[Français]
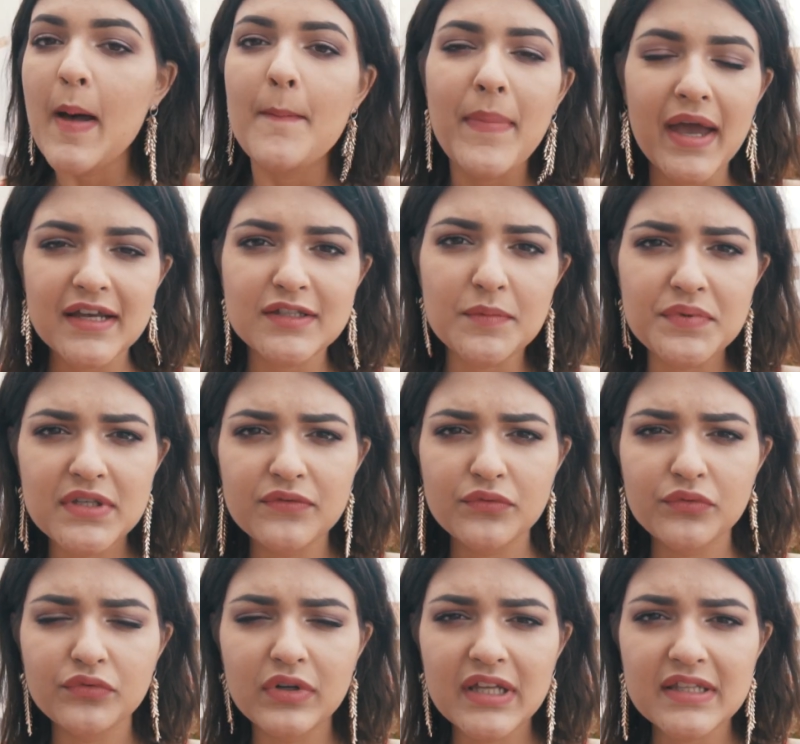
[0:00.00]
par exemple, si
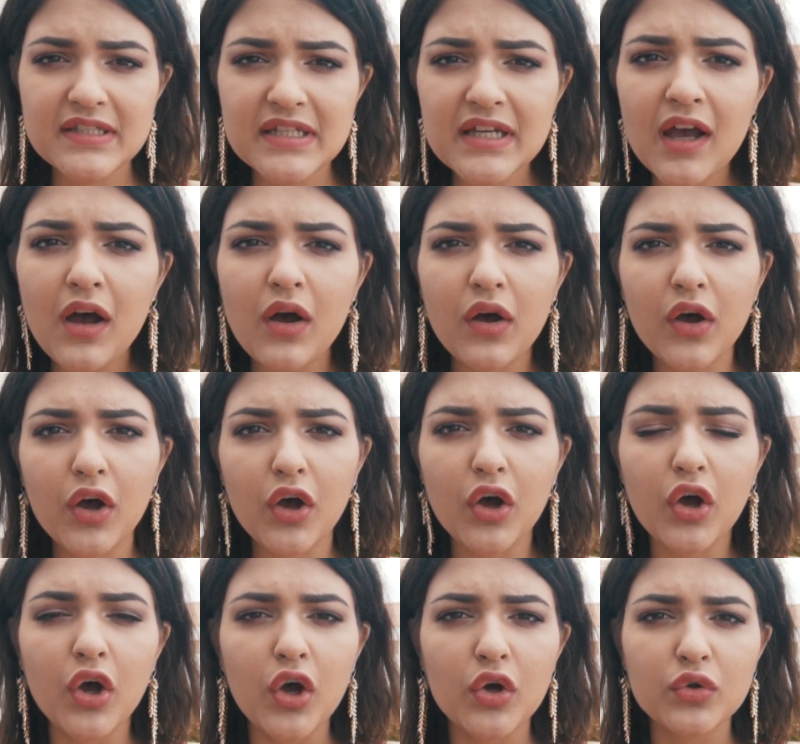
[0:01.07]
vous voulez dire
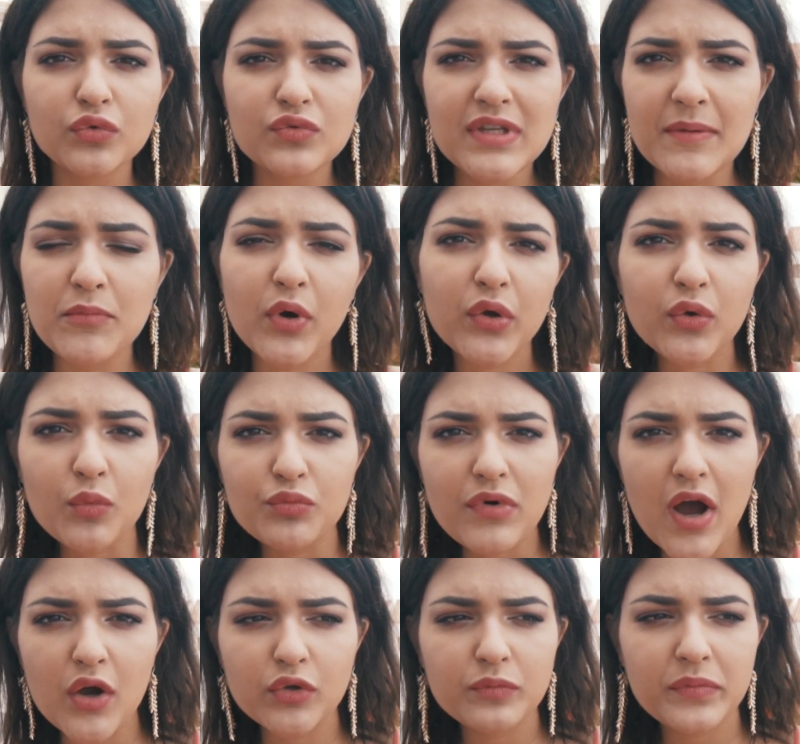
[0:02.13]
euh, nous aimerions
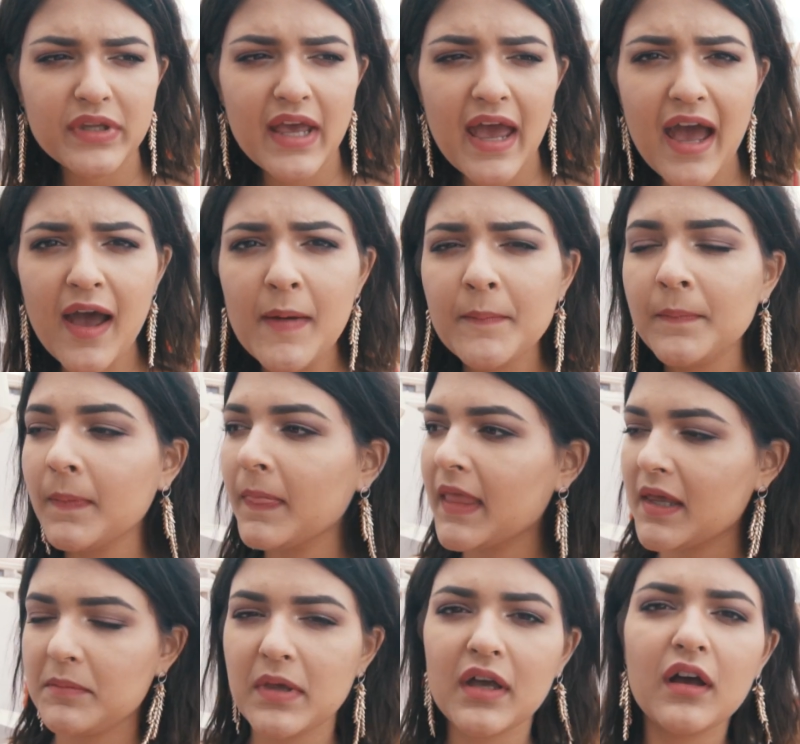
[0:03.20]
boire une bière,
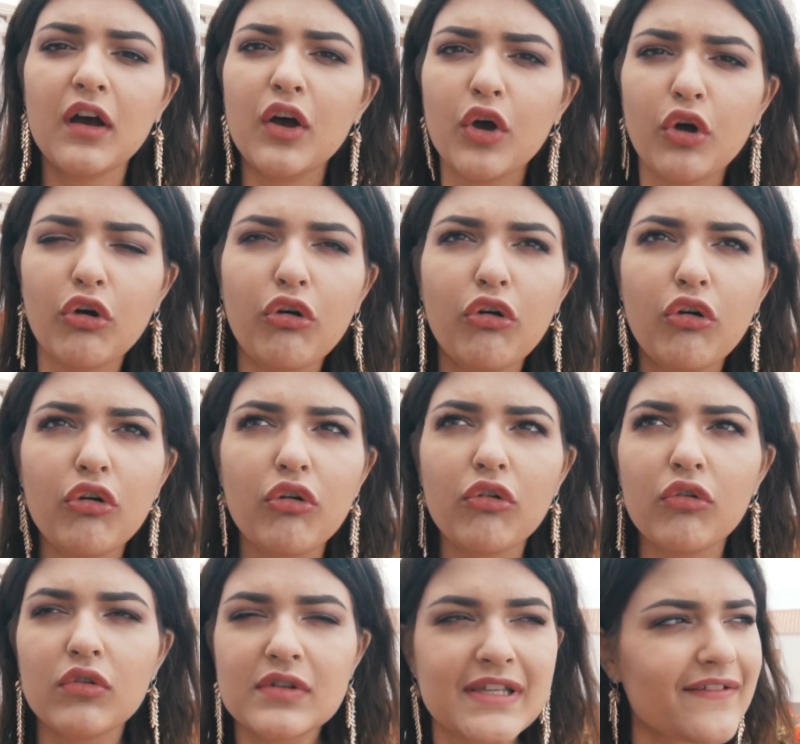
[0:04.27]
eh bien,
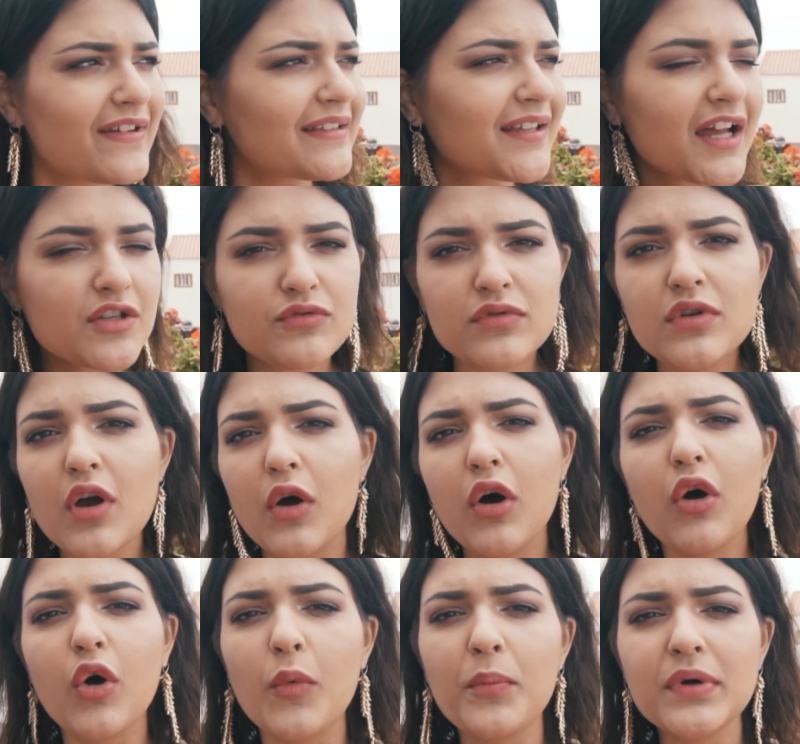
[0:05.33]
euh, ça va être traduit
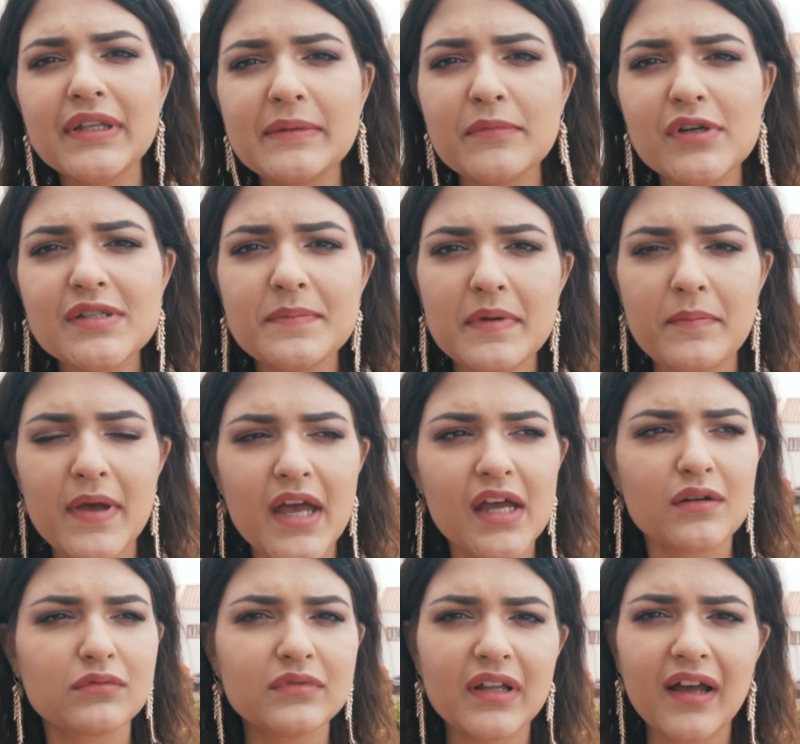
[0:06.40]
en euh, podemos
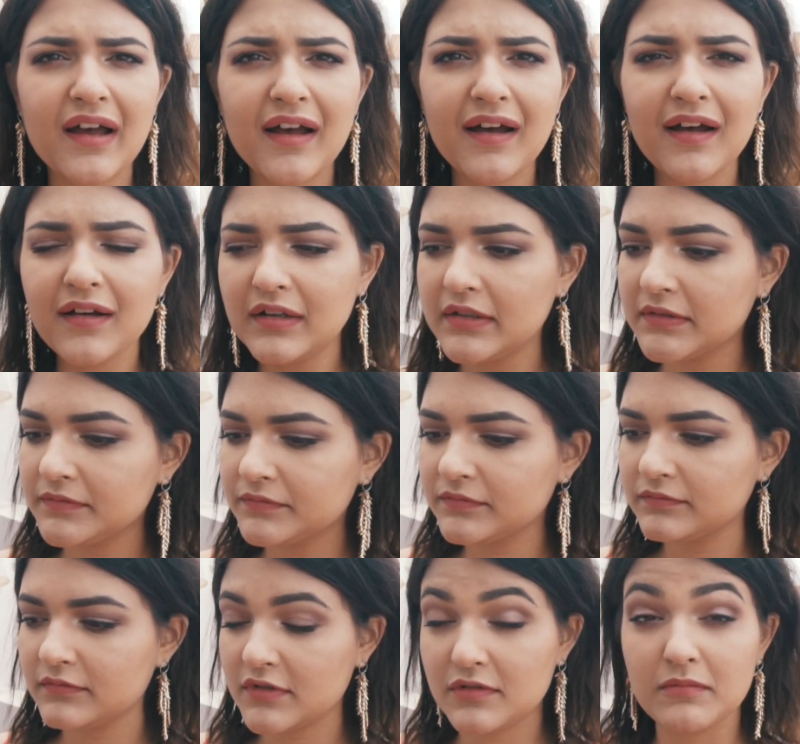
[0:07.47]
beber una.
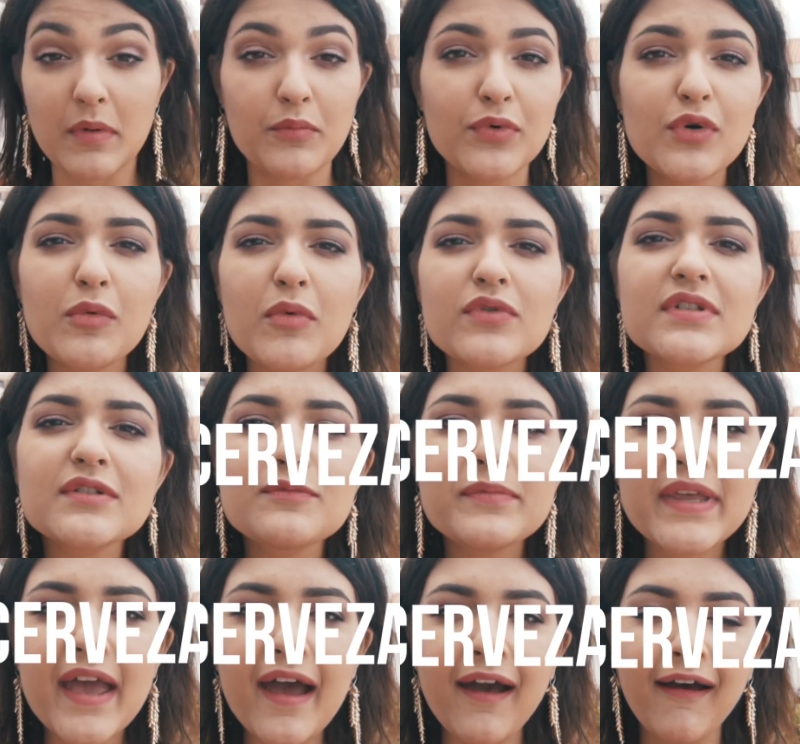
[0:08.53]
Je sais même plus comment on dit une
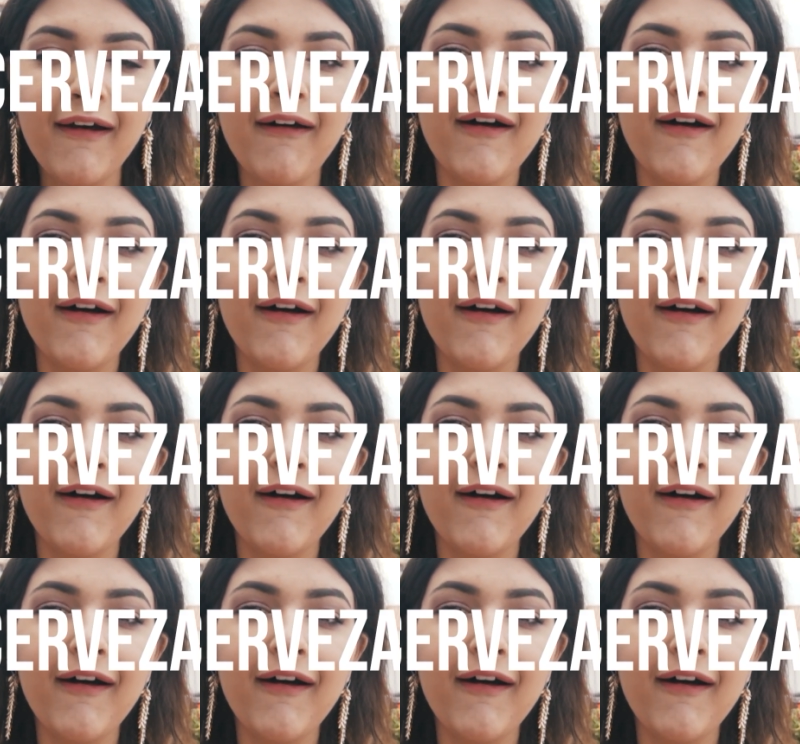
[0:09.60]
bière.